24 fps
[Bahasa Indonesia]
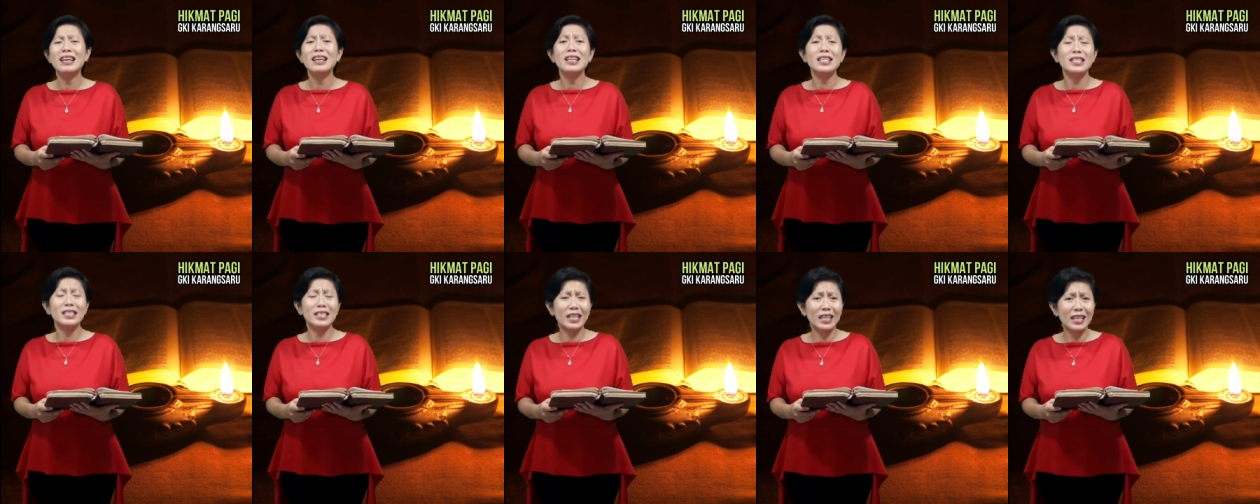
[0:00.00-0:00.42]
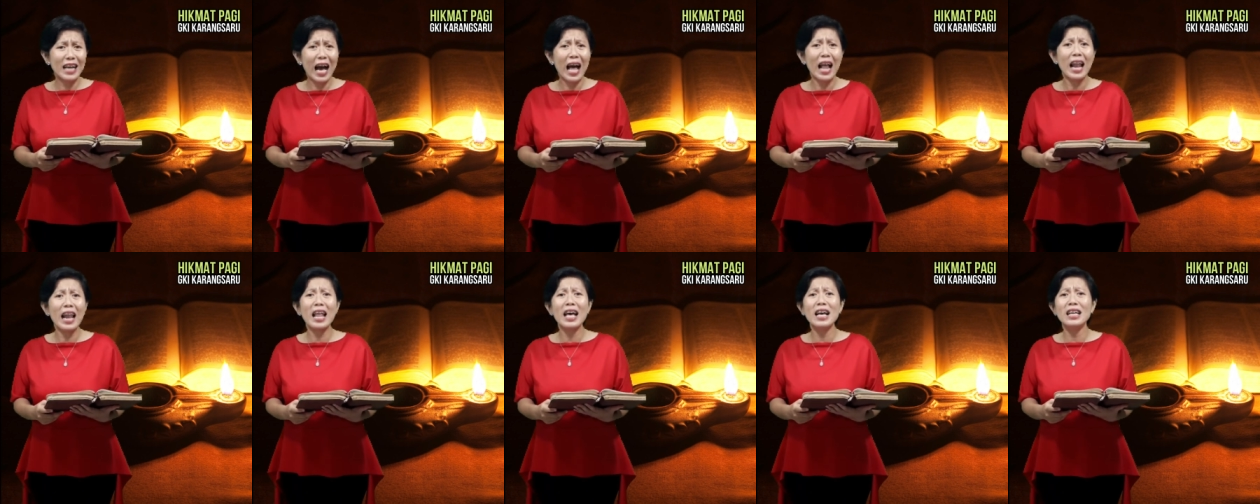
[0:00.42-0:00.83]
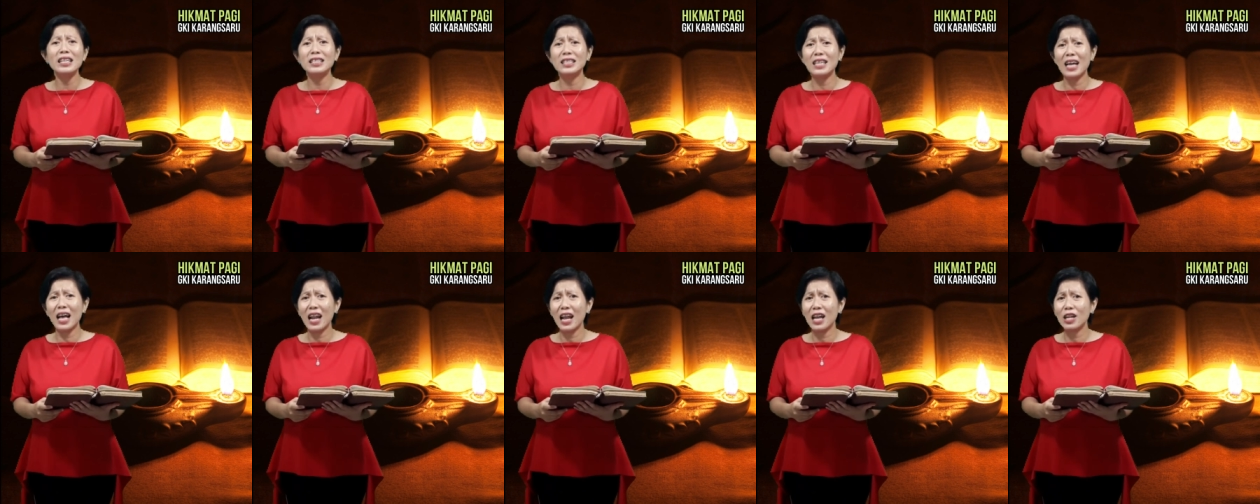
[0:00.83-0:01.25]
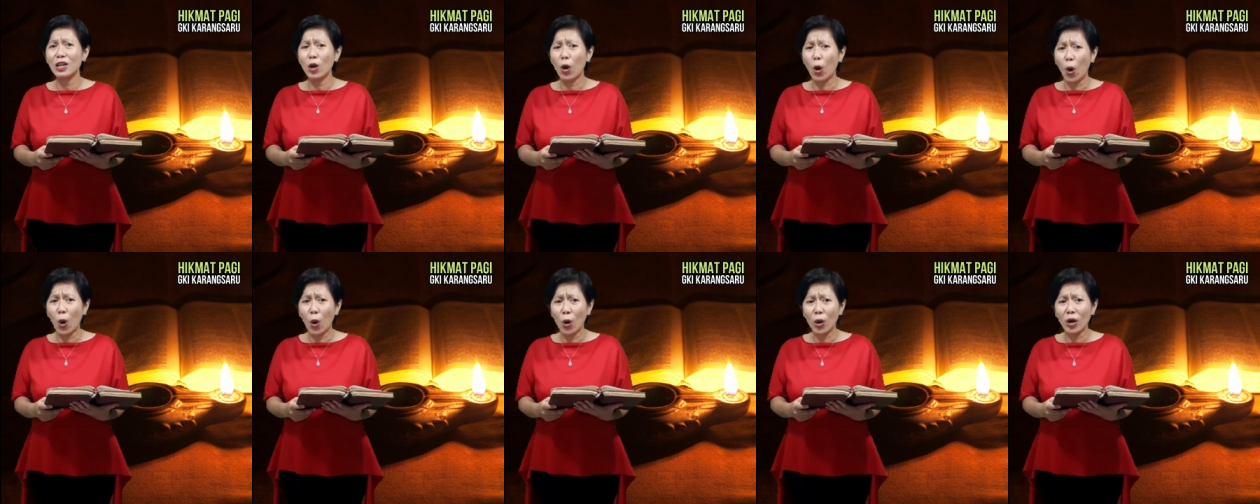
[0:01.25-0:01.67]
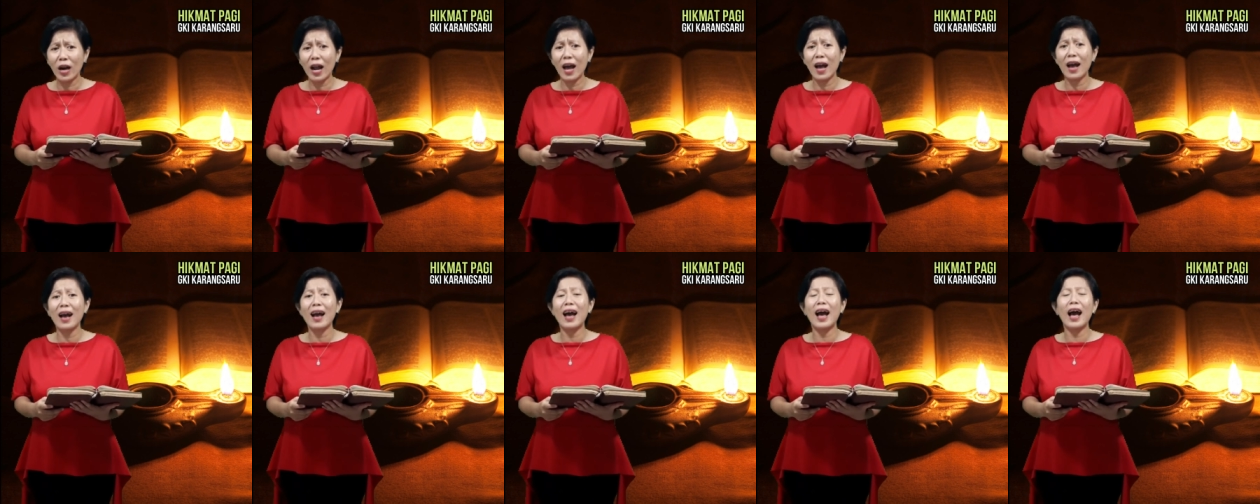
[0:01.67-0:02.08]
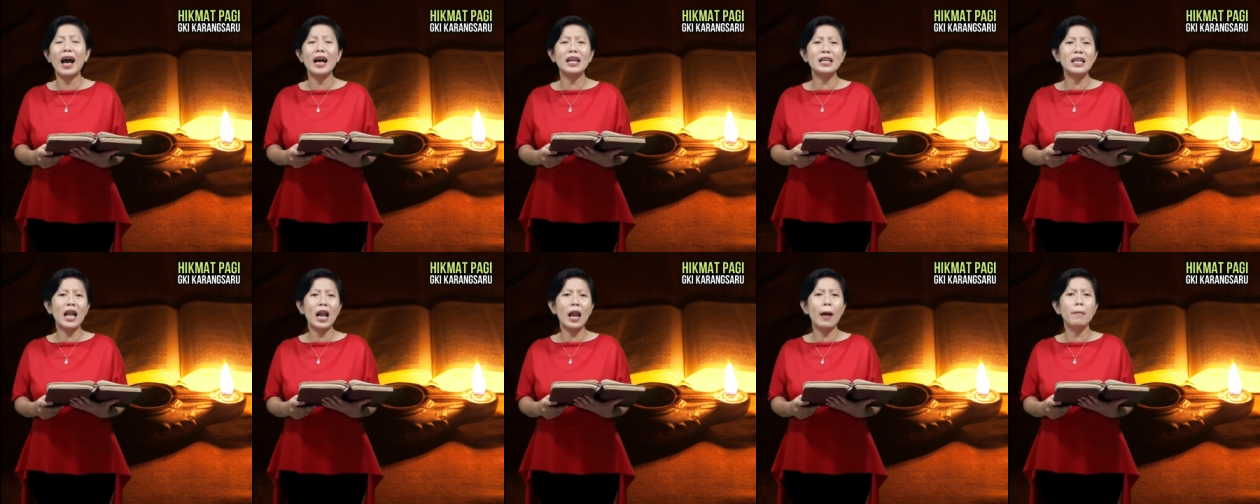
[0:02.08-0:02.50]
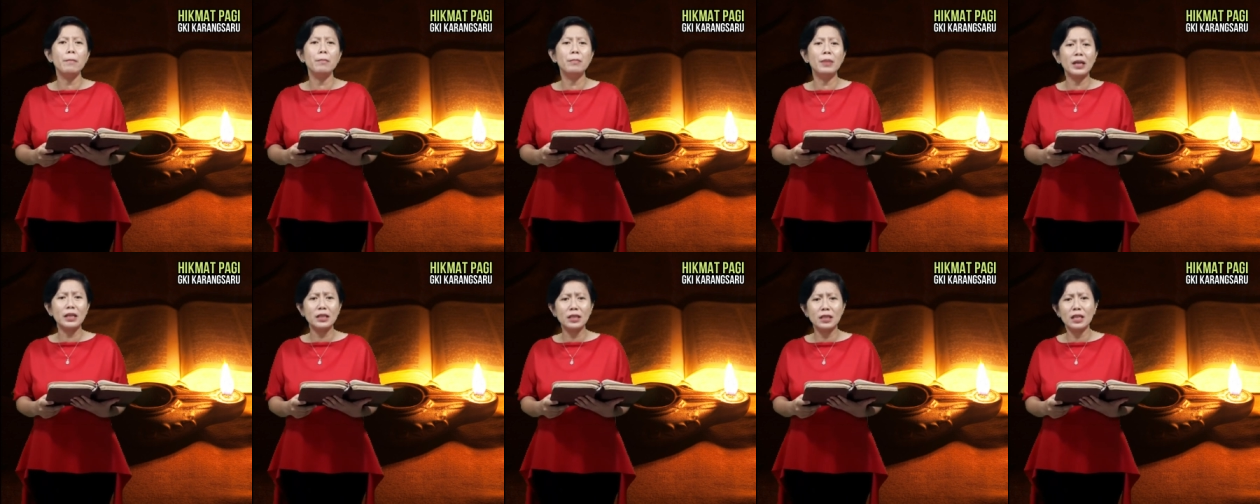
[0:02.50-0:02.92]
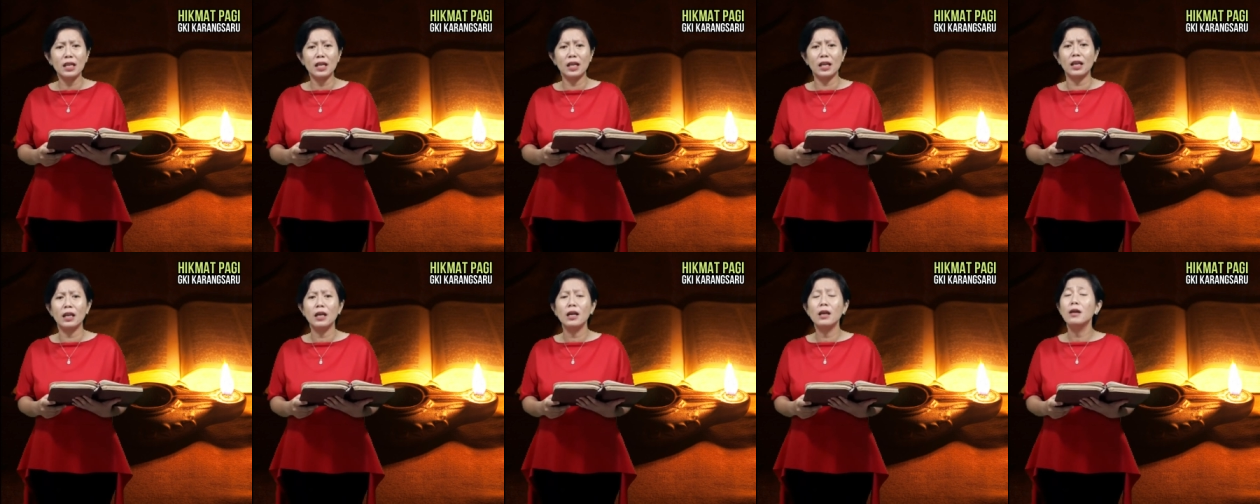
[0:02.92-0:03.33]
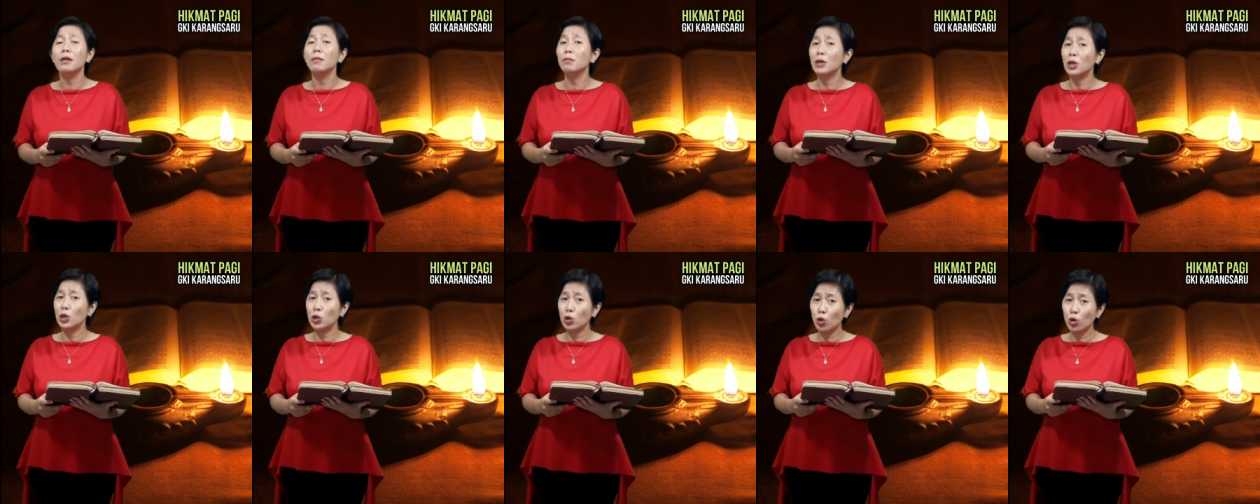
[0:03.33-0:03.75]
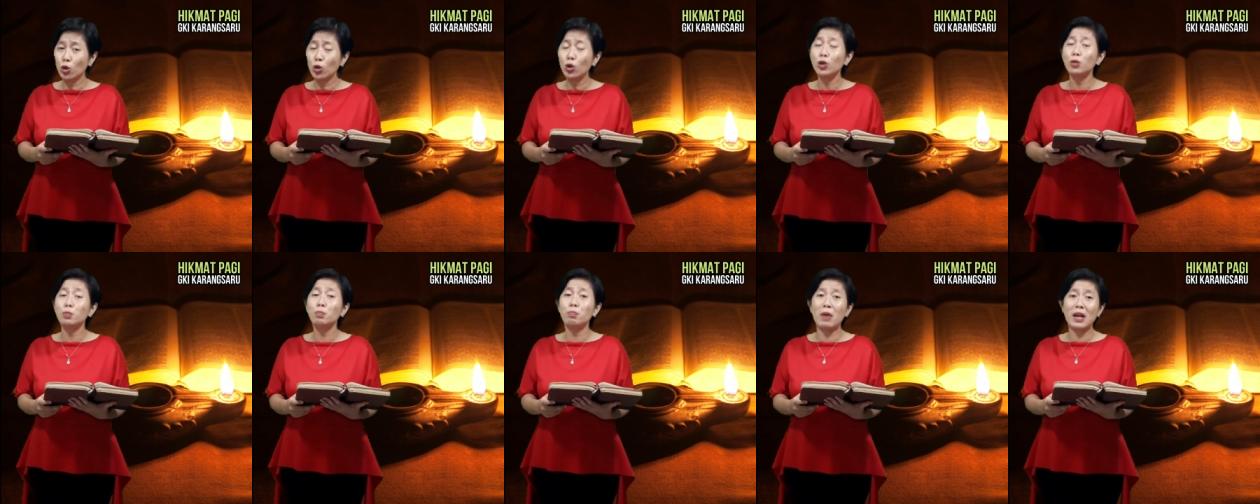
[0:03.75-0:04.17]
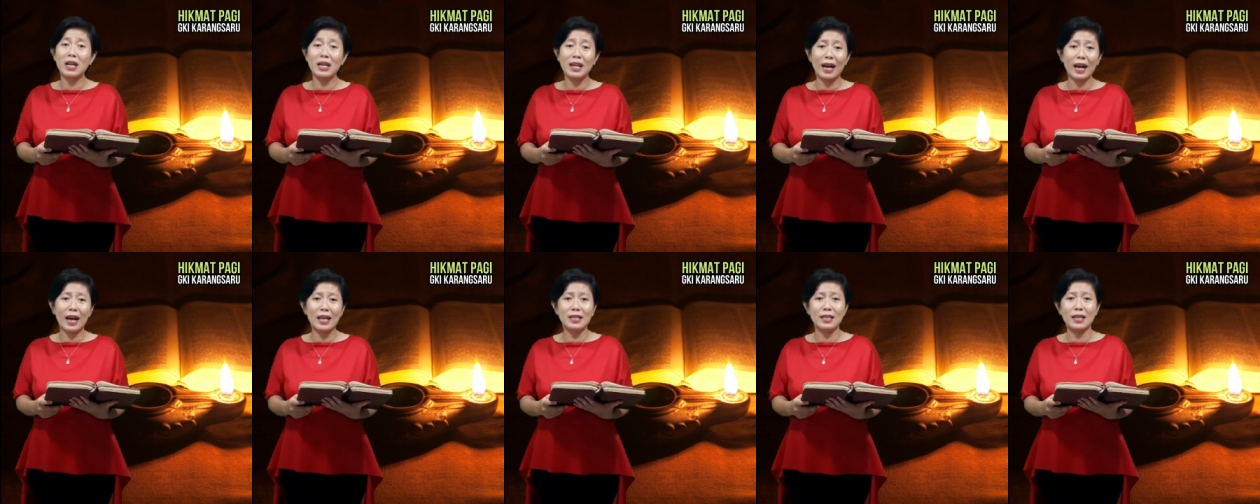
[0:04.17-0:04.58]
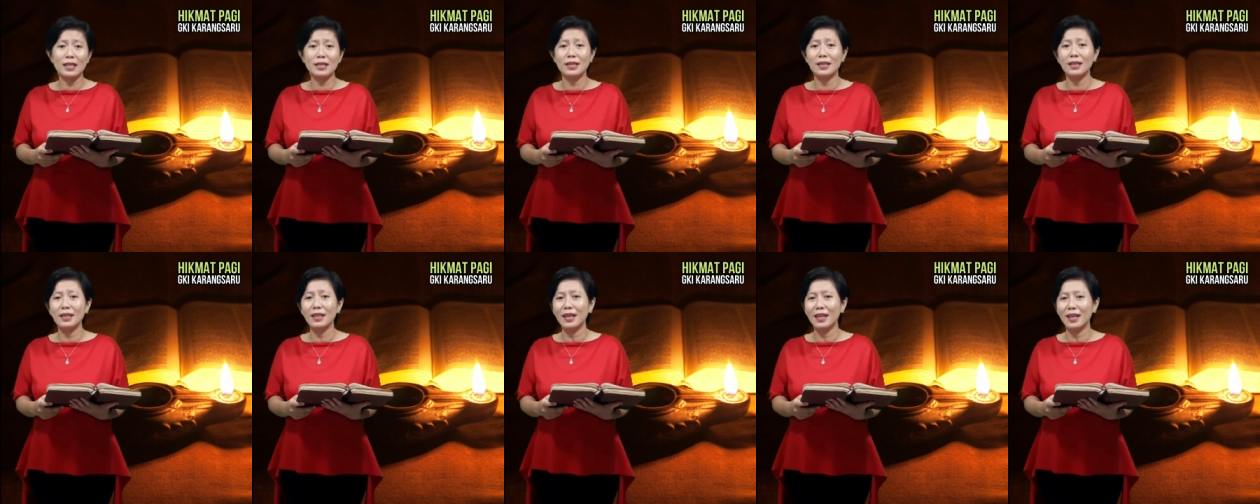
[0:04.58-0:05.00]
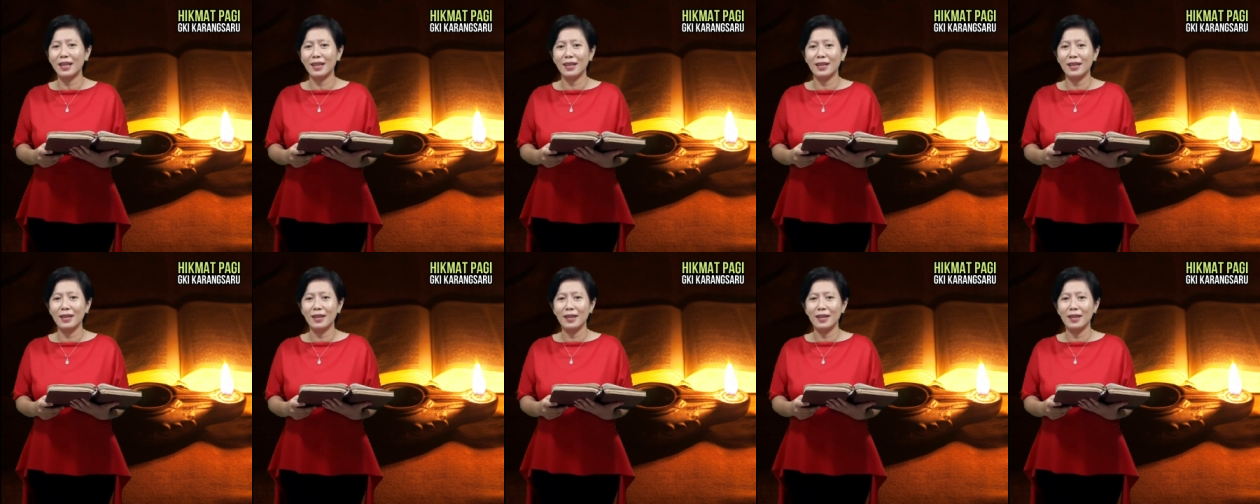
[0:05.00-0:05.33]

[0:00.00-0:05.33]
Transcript: Segala jalan orang adalah bersih menurut pandangannya sendiri,